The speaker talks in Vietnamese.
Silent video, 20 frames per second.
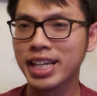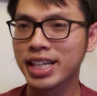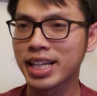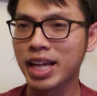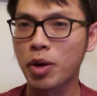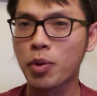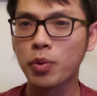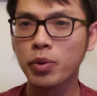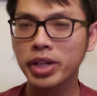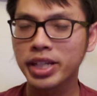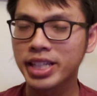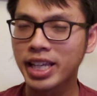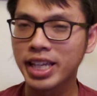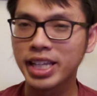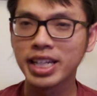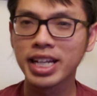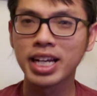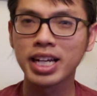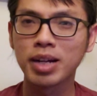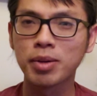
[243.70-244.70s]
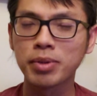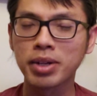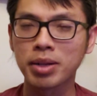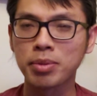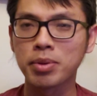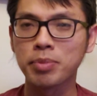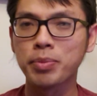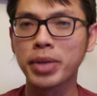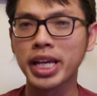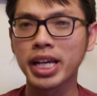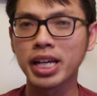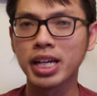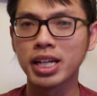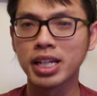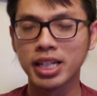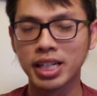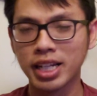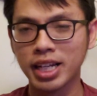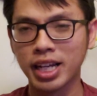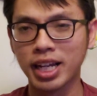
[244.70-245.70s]
ha câu cái gì đó không cần biết
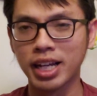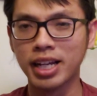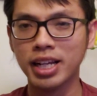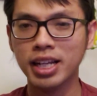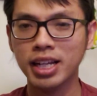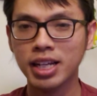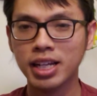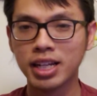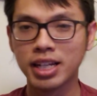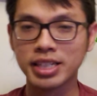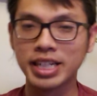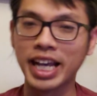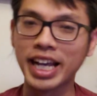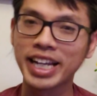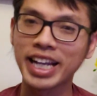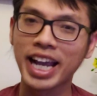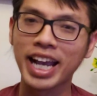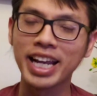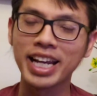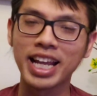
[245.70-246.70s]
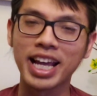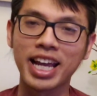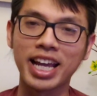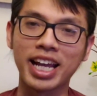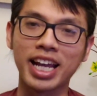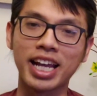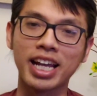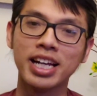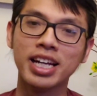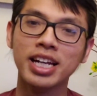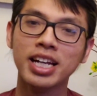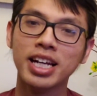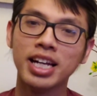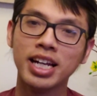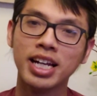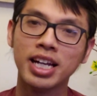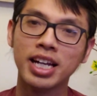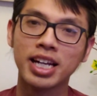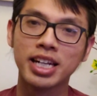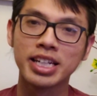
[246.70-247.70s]
à, đại khái là
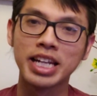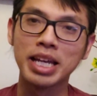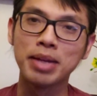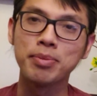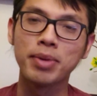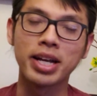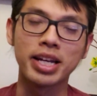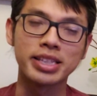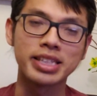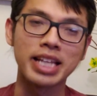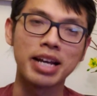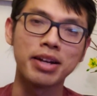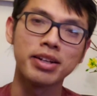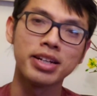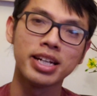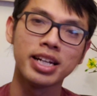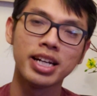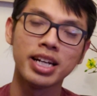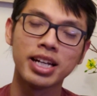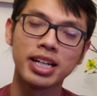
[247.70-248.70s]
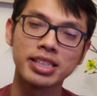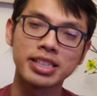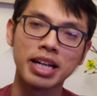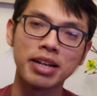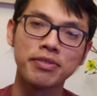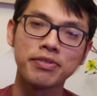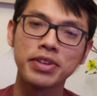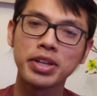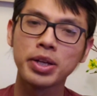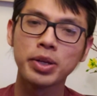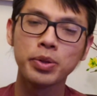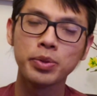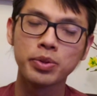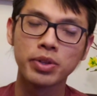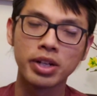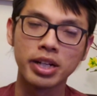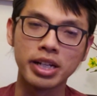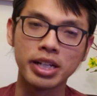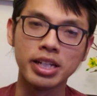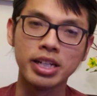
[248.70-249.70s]
để mà tăng ờ, tăng view
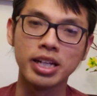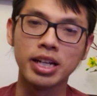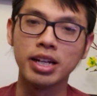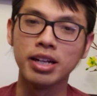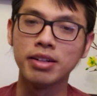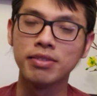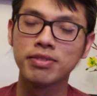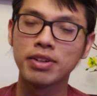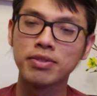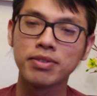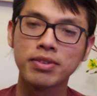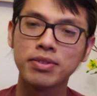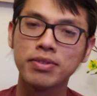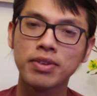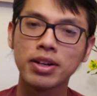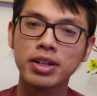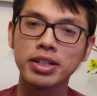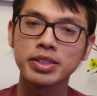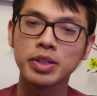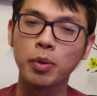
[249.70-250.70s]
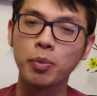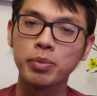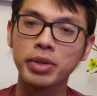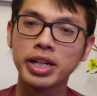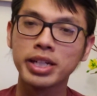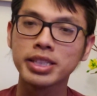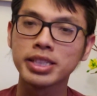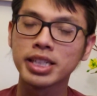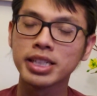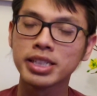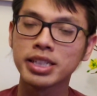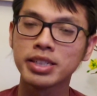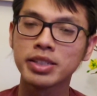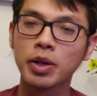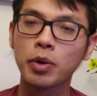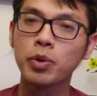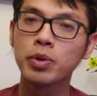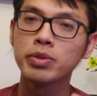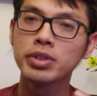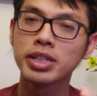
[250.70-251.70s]
về vân vân vân dùng đủ thứ
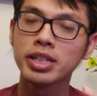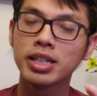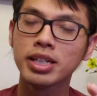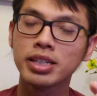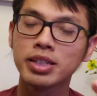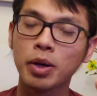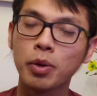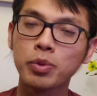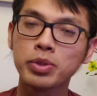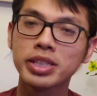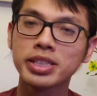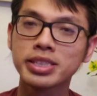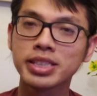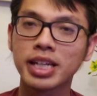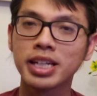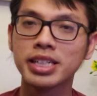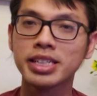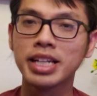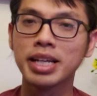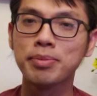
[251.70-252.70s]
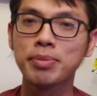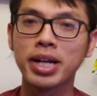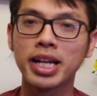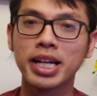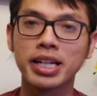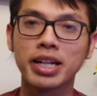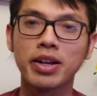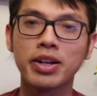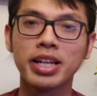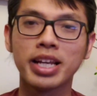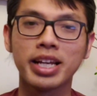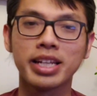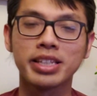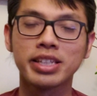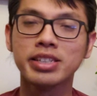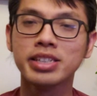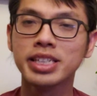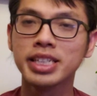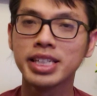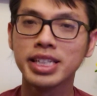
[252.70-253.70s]
đủ đủ thứ từ để mà gọi là
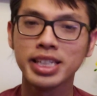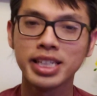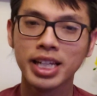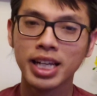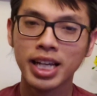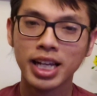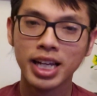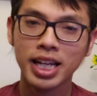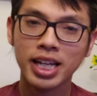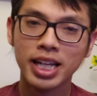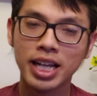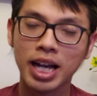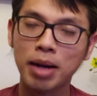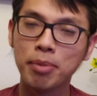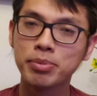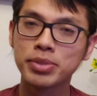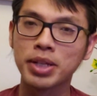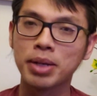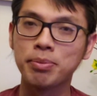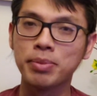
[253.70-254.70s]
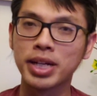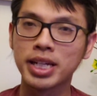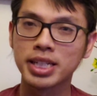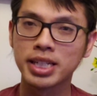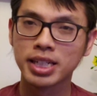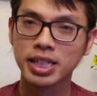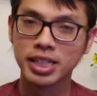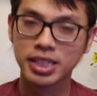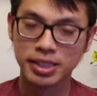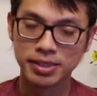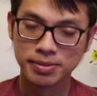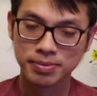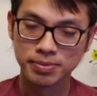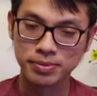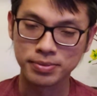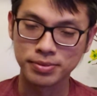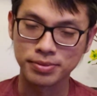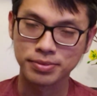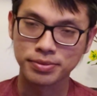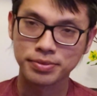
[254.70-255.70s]
chửi um sầm hết
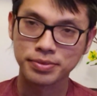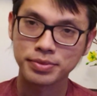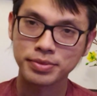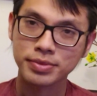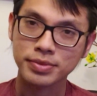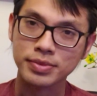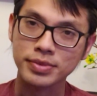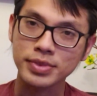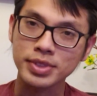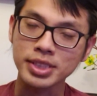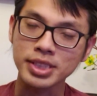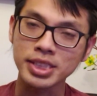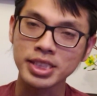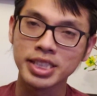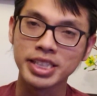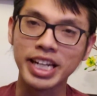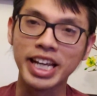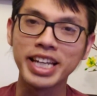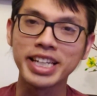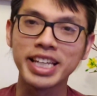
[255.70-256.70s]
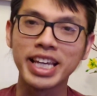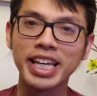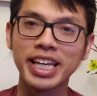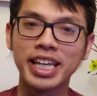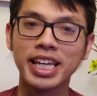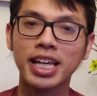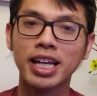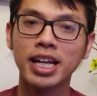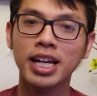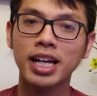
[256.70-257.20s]
ừ. để chi